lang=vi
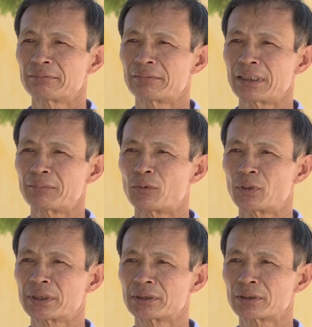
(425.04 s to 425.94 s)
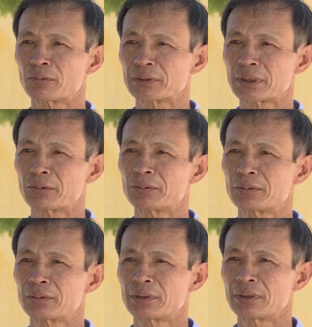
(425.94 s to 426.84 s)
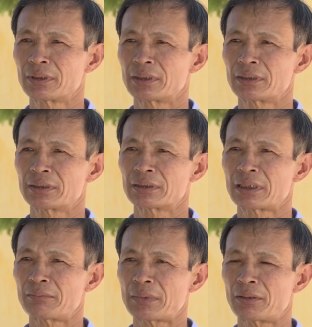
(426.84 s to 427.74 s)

và mô hình trồng rau à, đảm